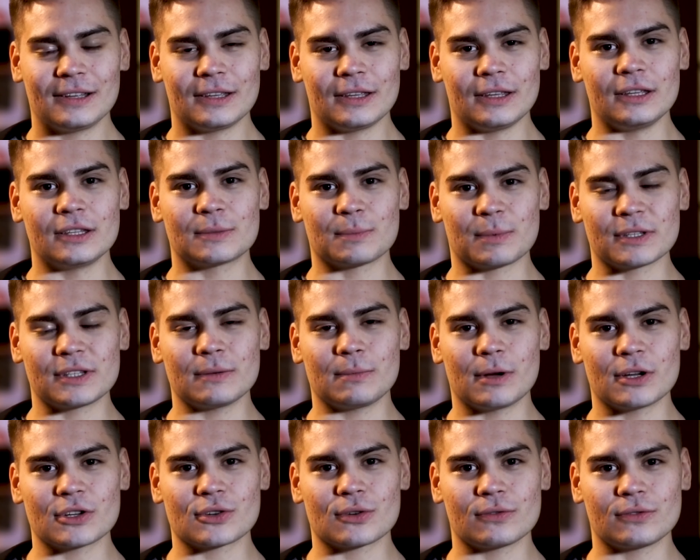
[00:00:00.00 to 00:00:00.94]
И спасибо
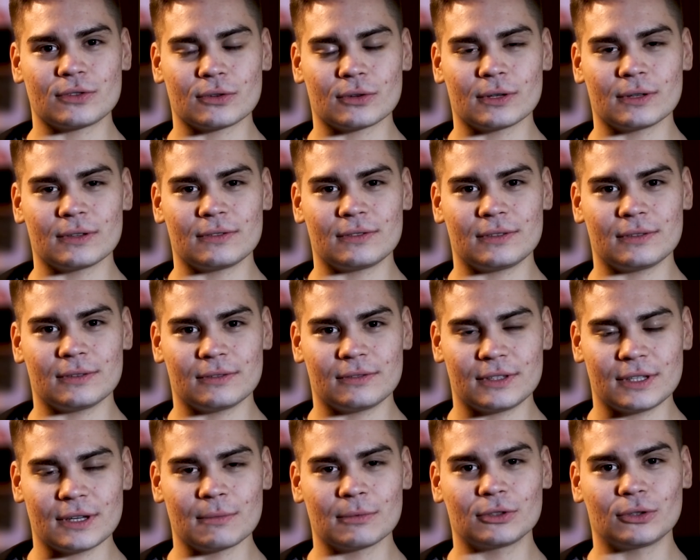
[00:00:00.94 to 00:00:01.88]
большое все,
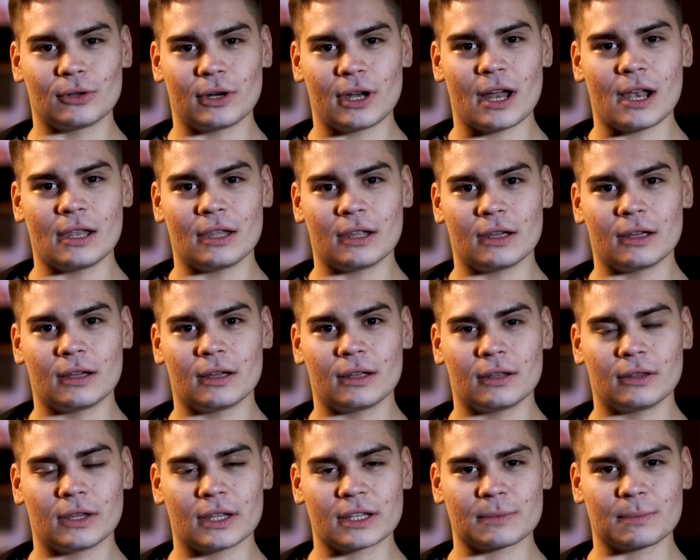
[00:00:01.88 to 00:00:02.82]
всем, кто
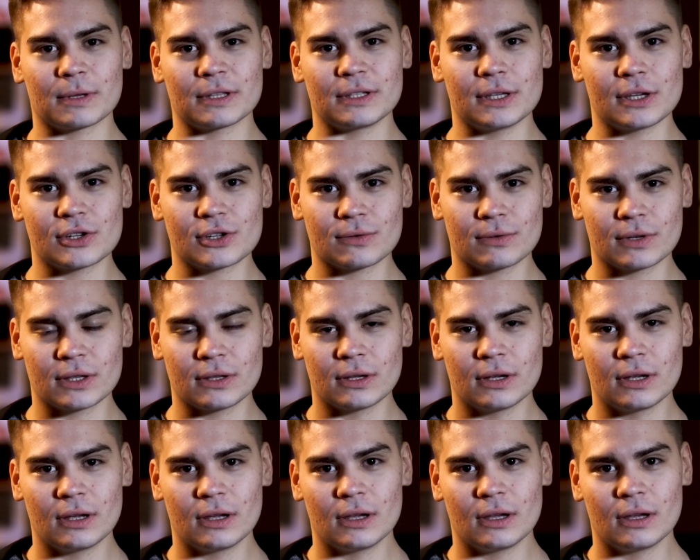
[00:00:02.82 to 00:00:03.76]
реально нас поддерживает.
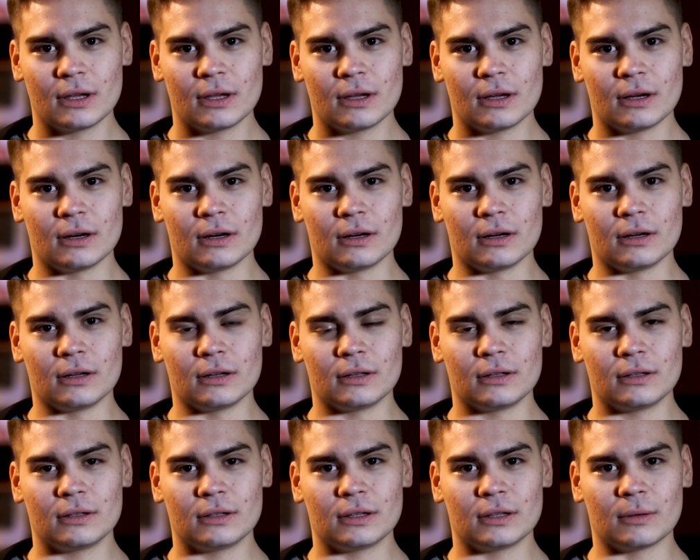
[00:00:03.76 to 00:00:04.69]
Э,
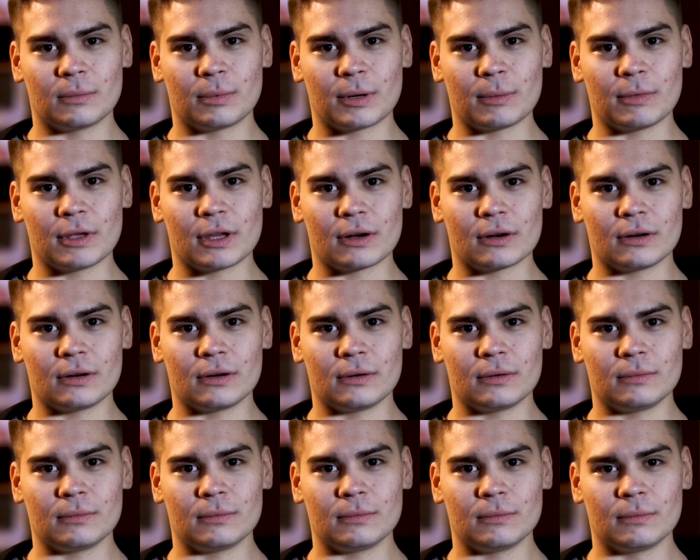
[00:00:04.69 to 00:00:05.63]

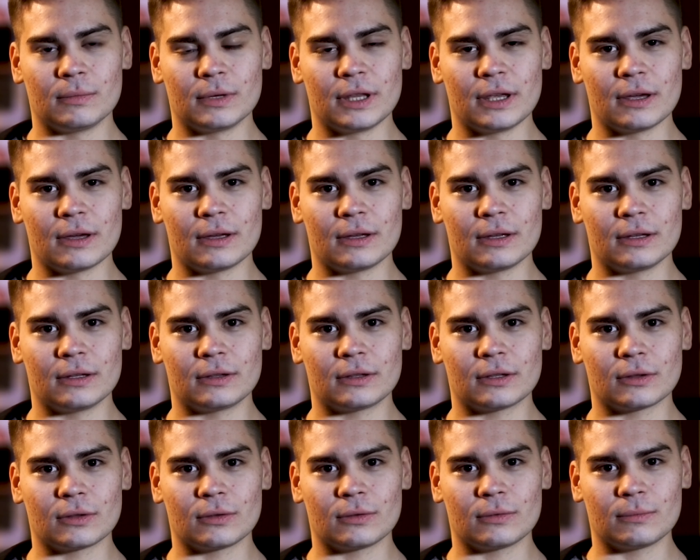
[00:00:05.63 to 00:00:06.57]
например, мне
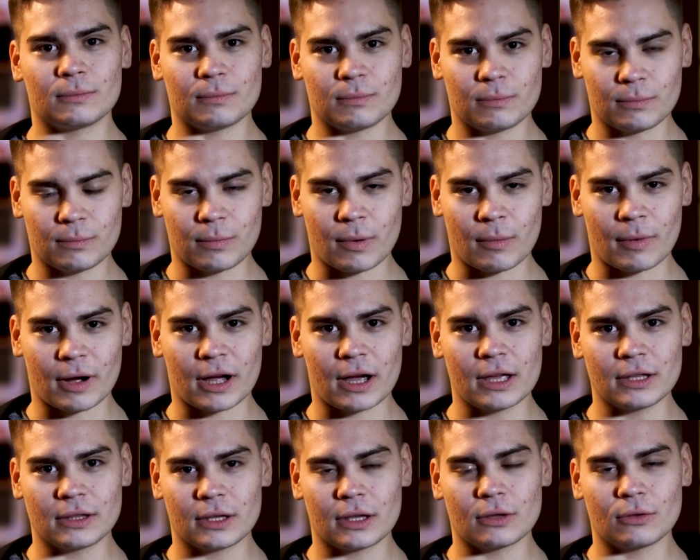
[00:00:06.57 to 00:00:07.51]
это
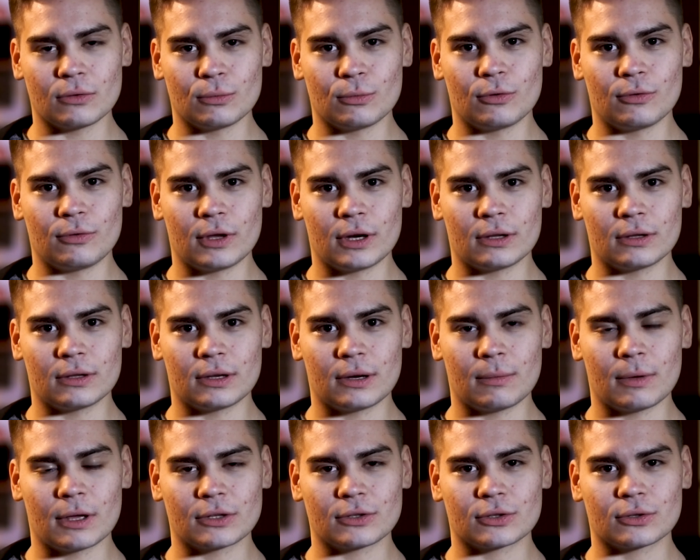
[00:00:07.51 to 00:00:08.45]
помогает, и я думаю, уверен,
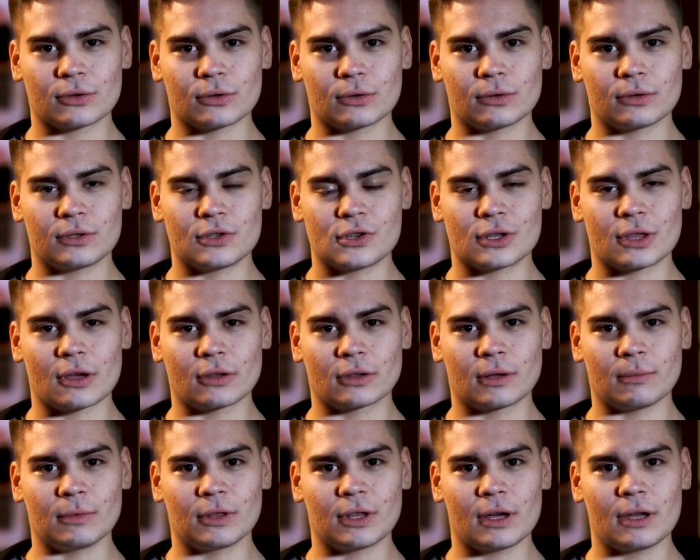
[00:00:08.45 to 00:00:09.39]
ребята, что читают
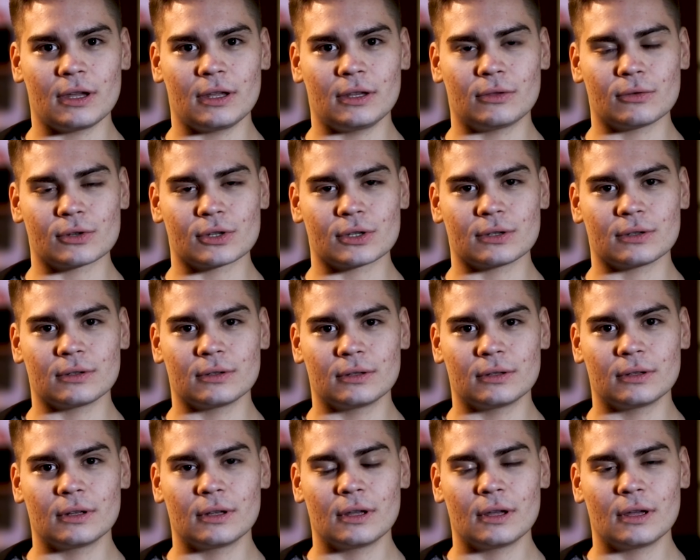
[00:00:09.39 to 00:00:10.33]
комментарии тоже
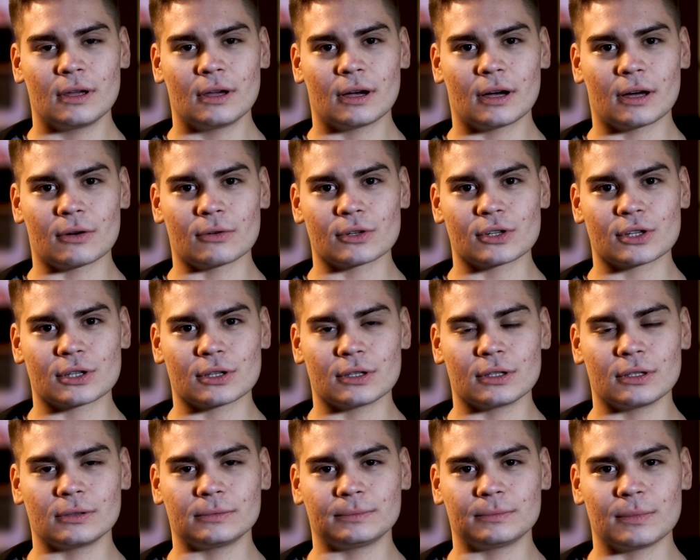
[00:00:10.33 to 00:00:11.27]

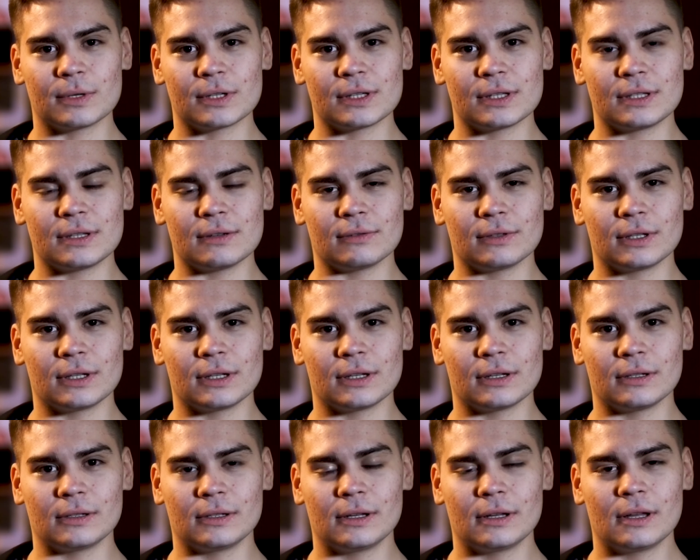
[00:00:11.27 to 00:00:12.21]
хорошие,
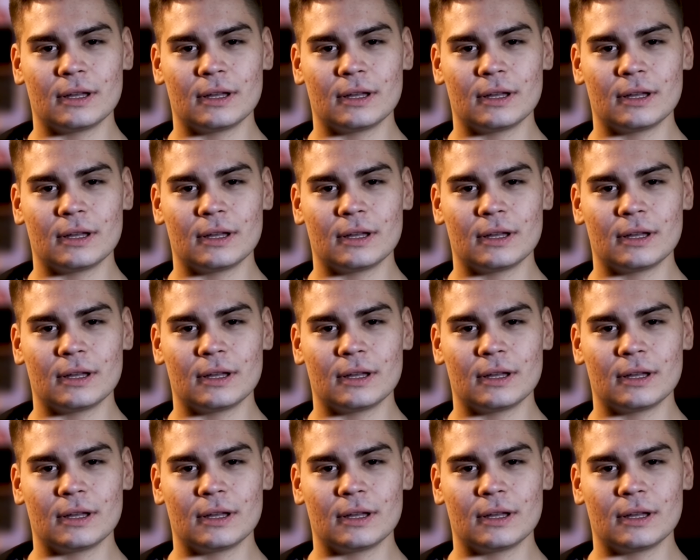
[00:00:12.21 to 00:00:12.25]
позитивные